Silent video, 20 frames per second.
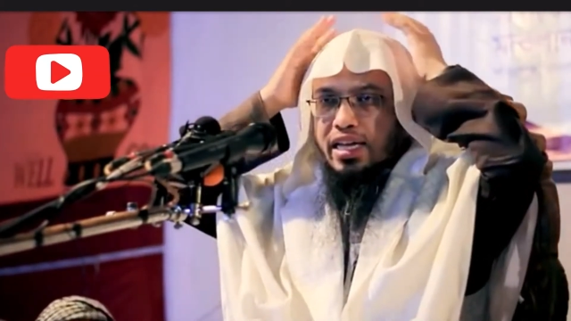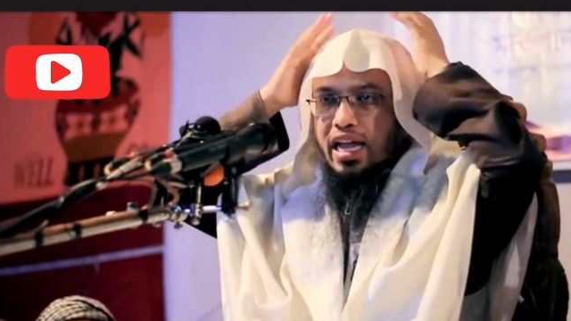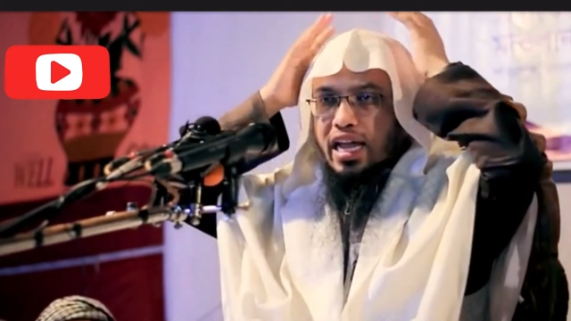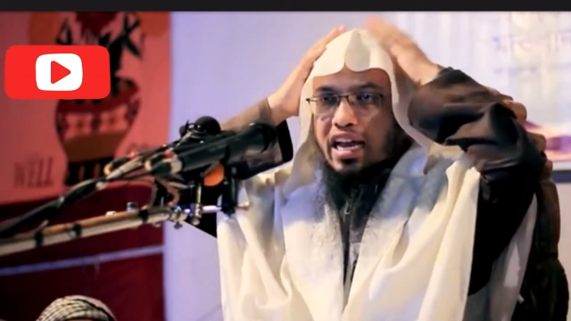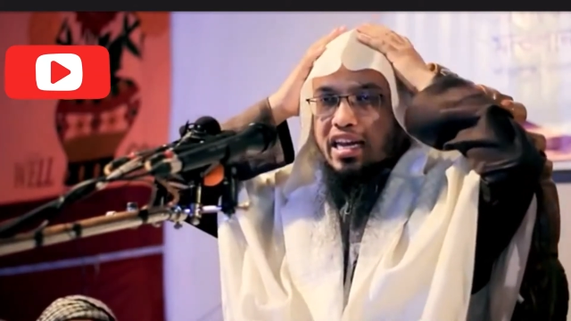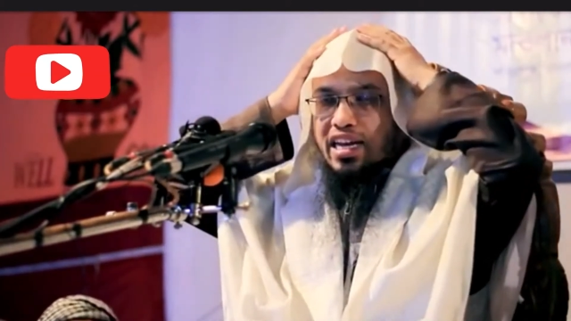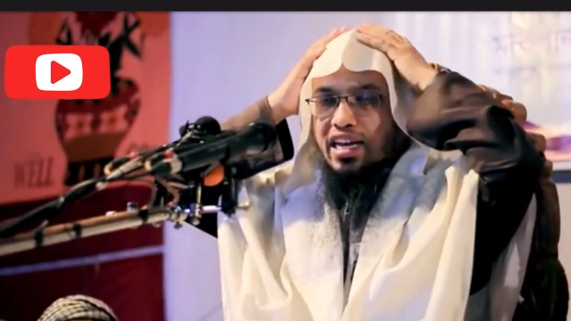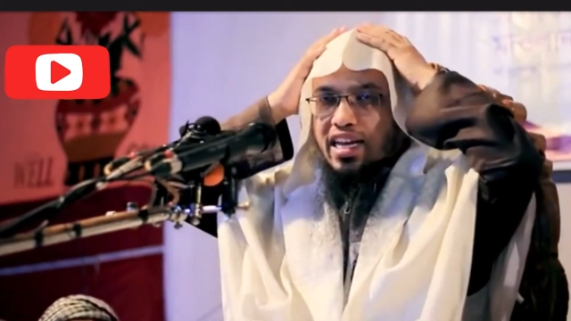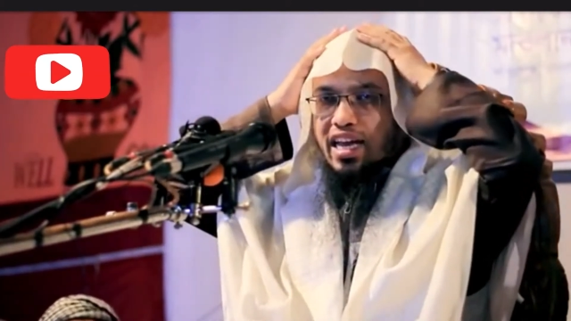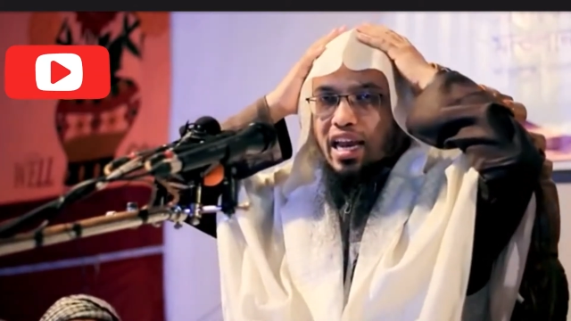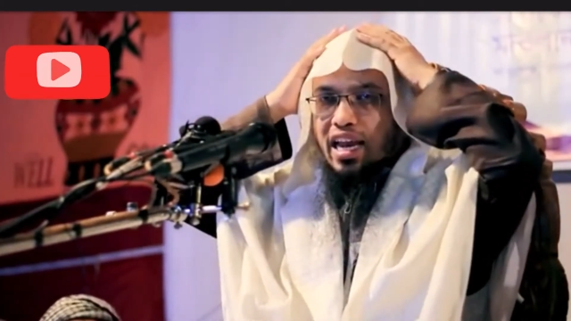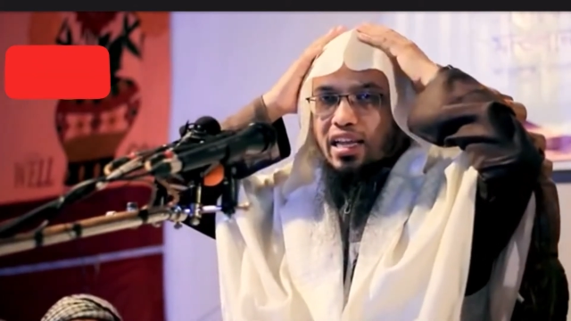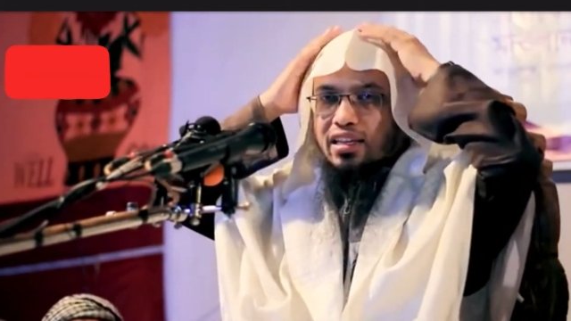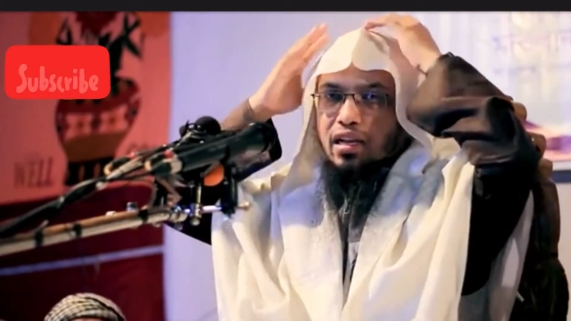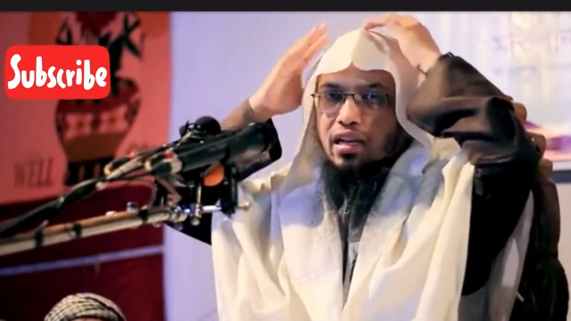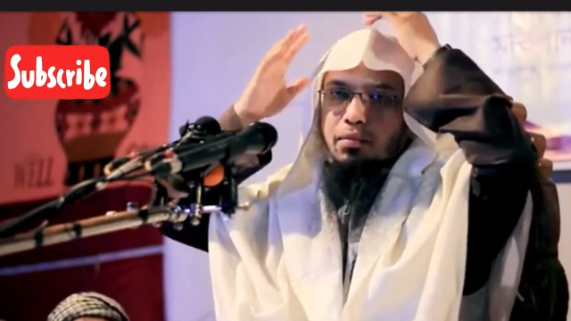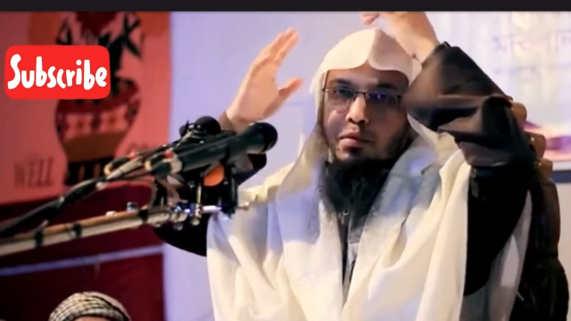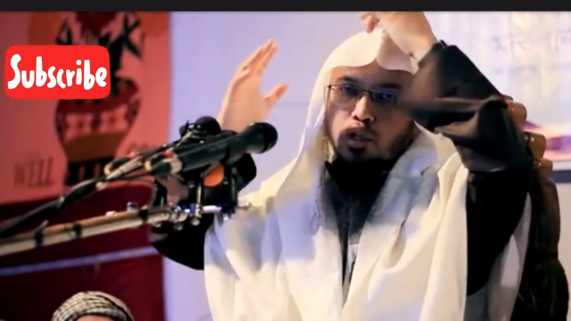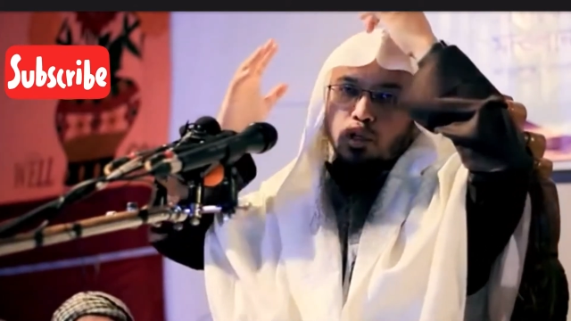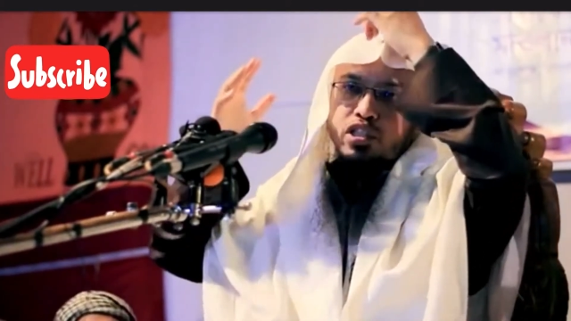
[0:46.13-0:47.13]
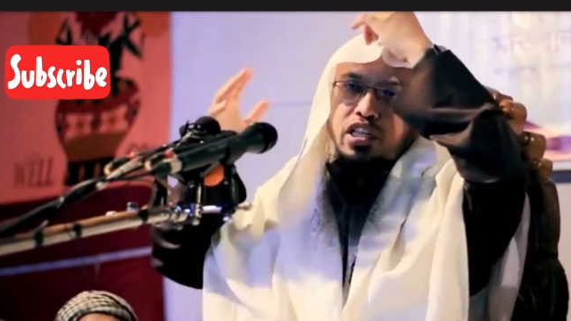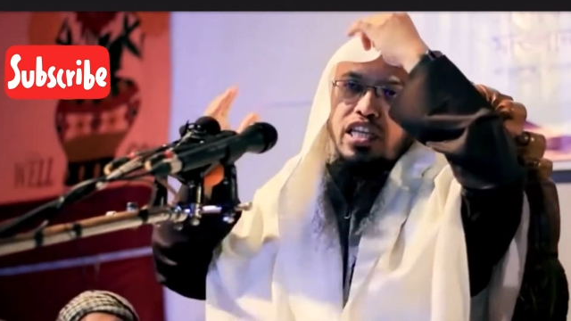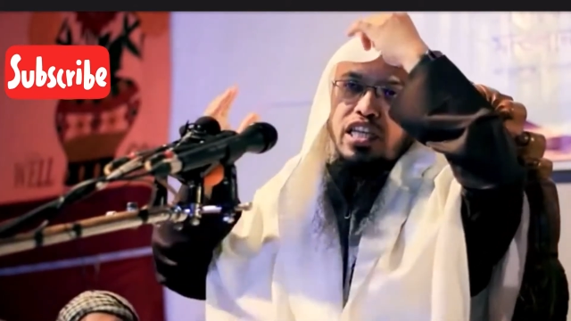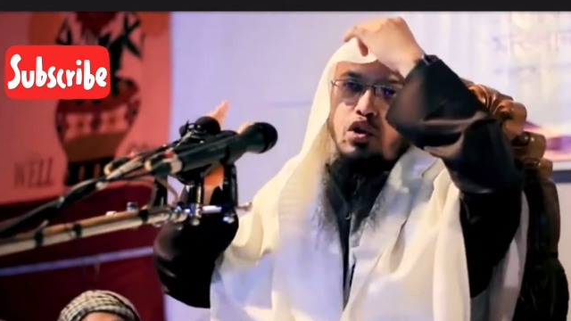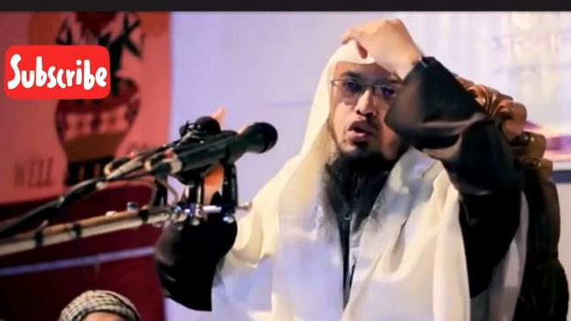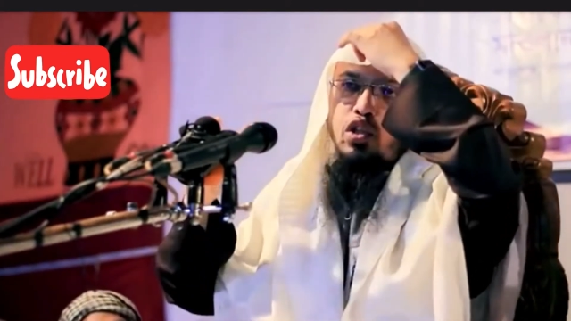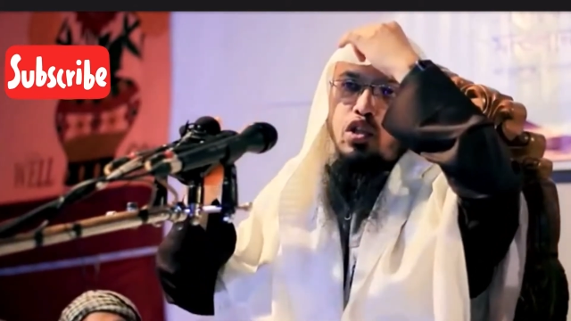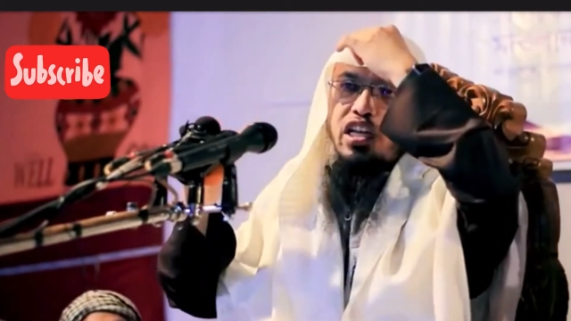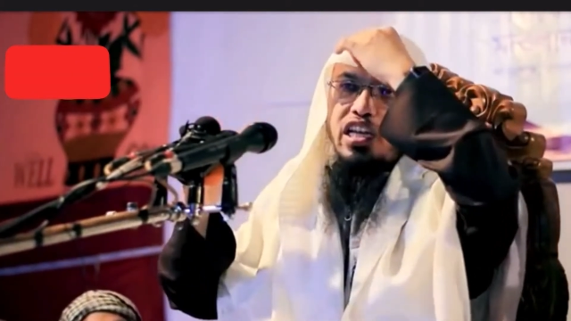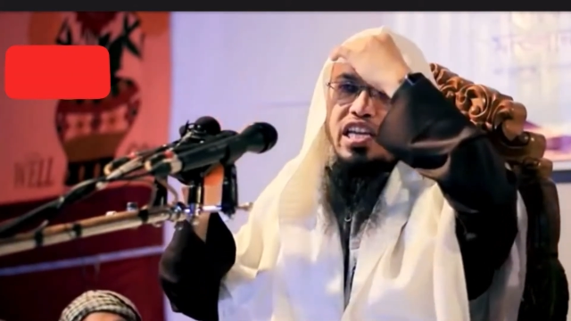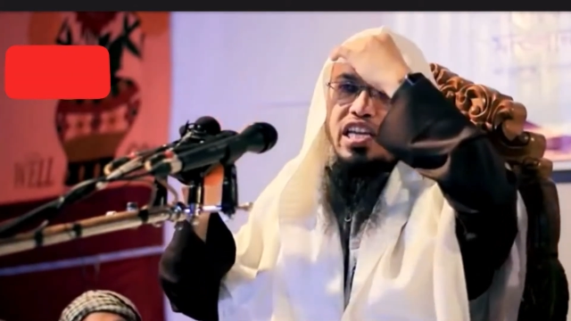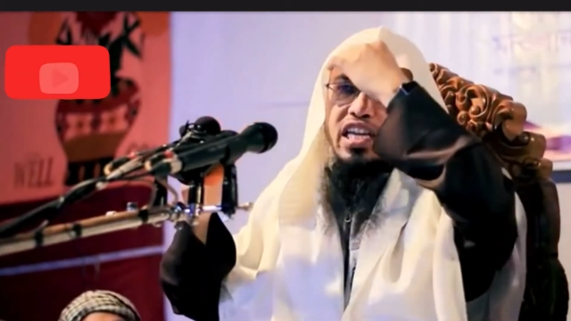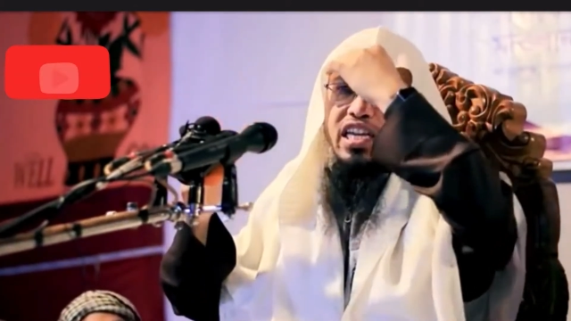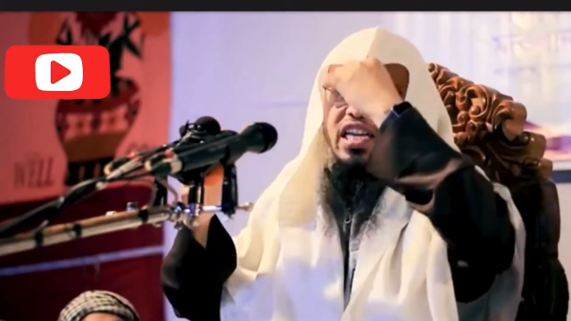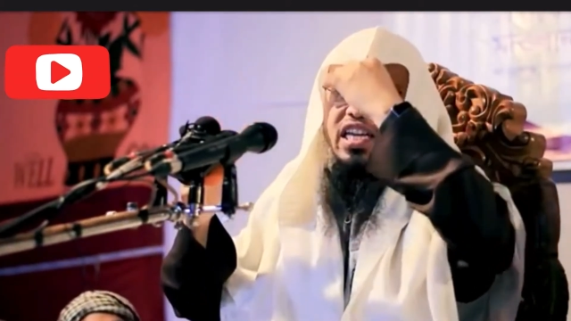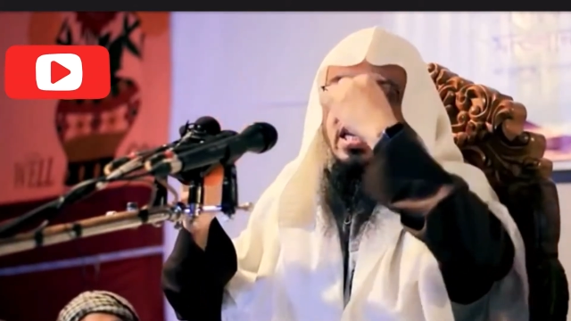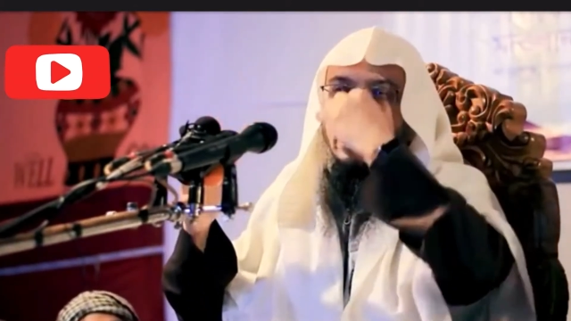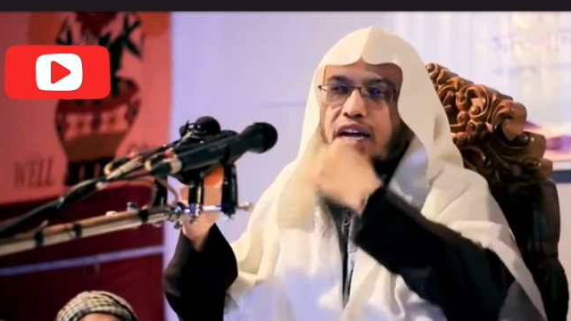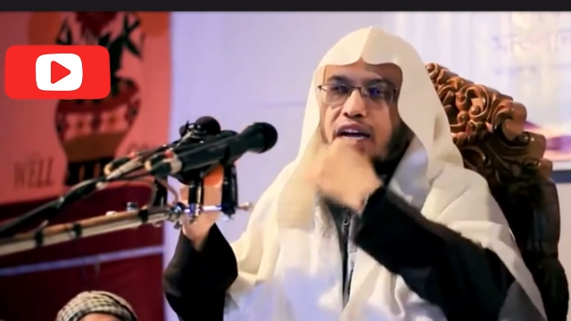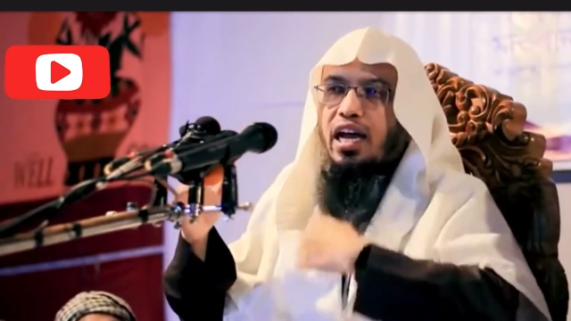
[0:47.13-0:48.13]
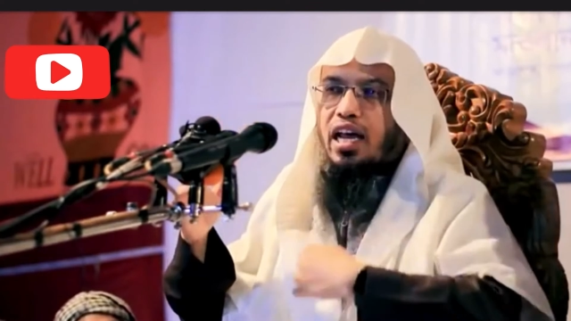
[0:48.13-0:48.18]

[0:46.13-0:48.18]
এটাকে আল্লাহ তালা বলেছেন ইউদিনা